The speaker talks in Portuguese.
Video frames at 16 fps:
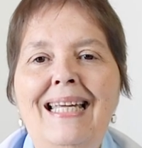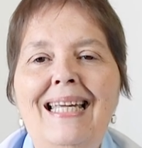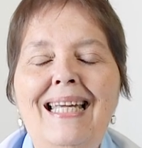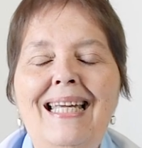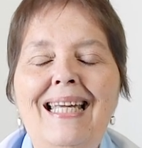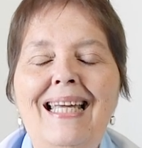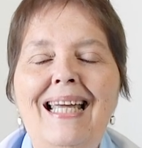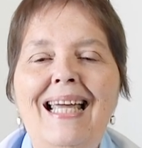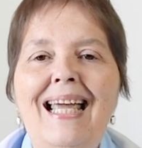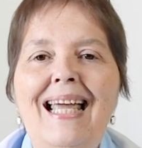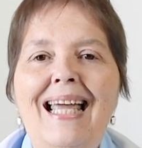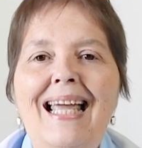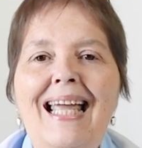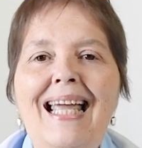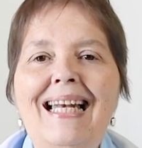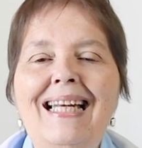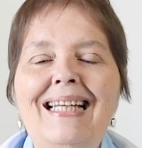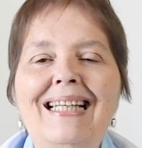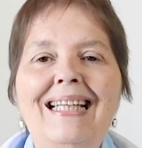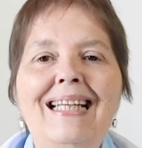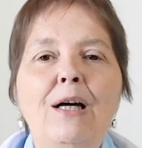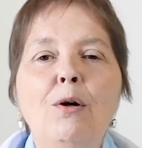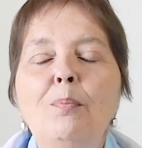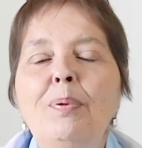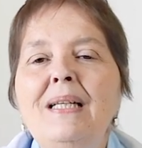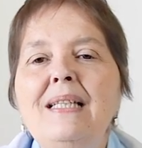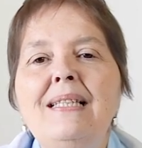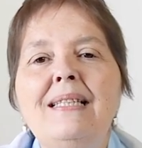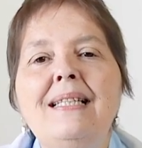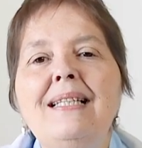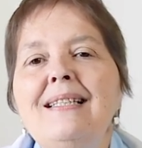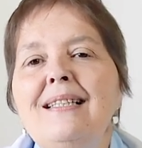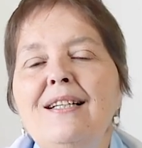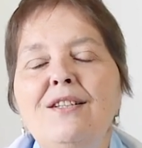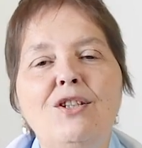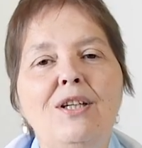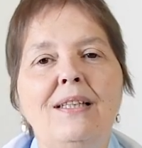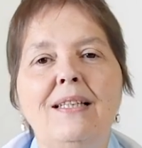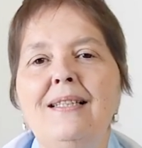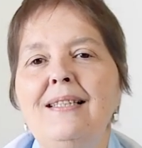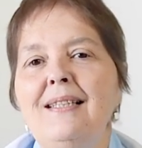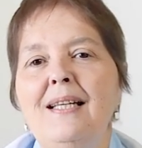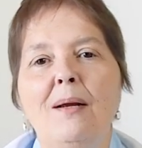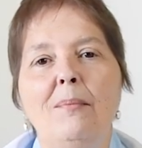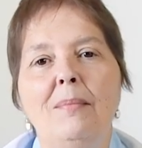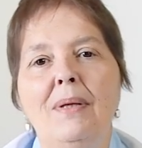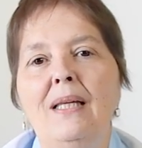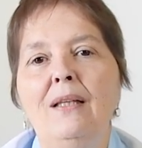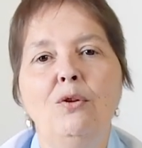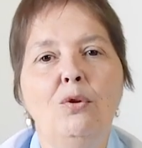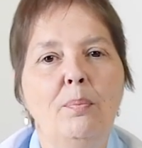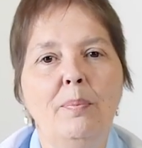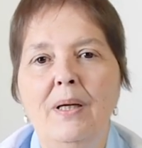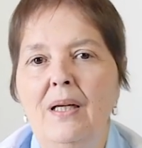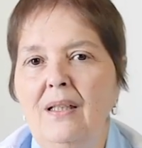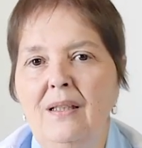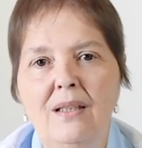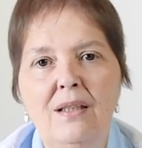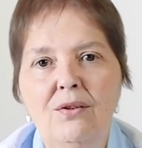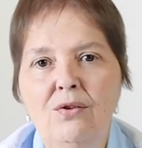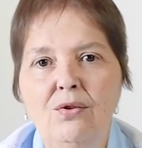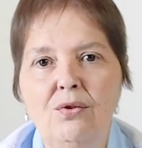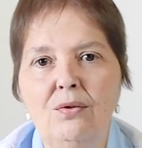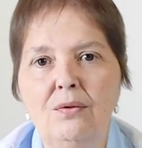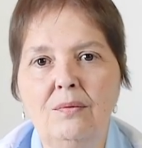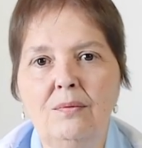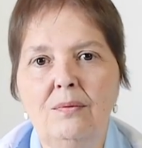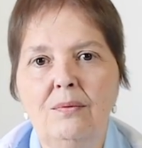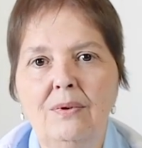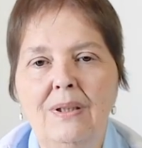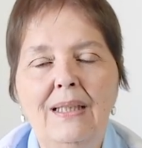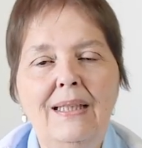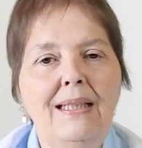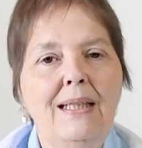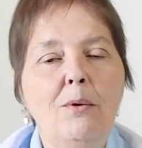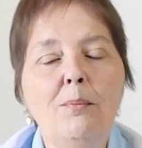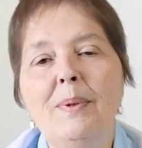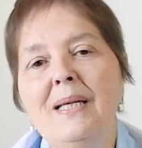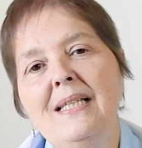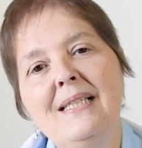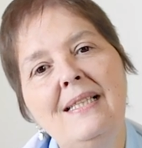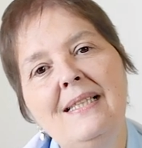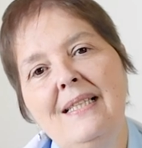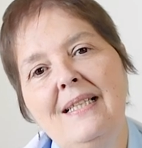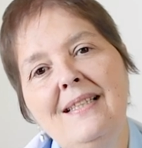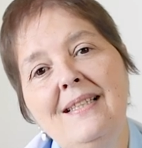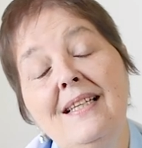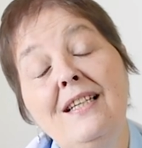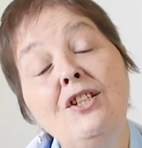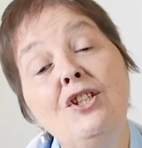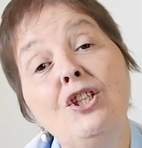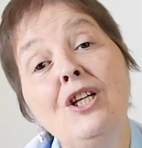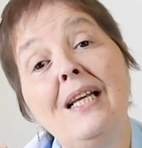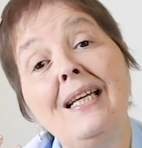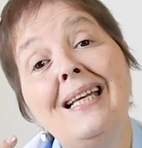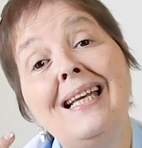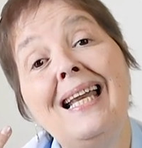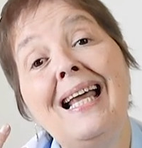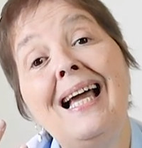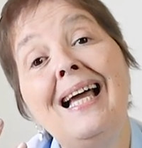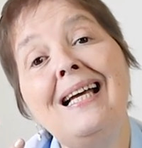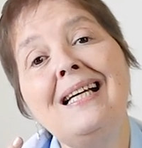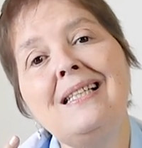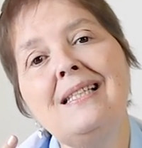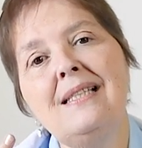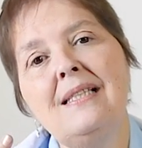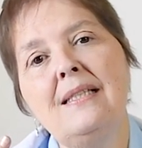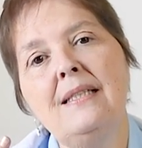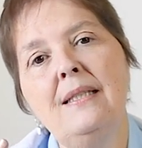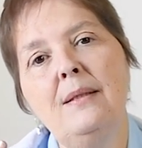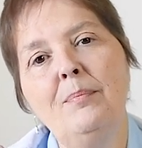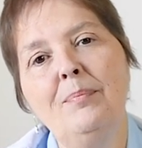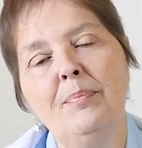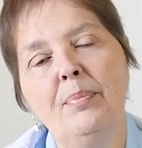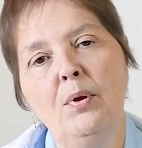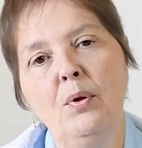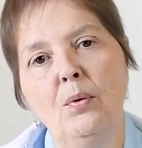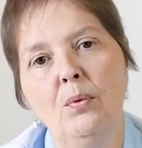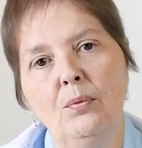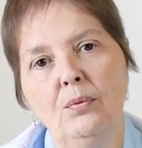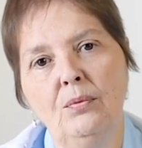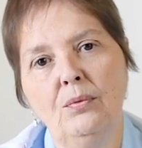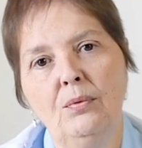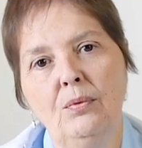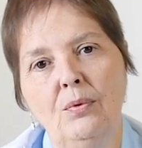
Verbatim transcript: E ele não precisa de adestramento para isso. Ele não precisa, ele já nasce pronto.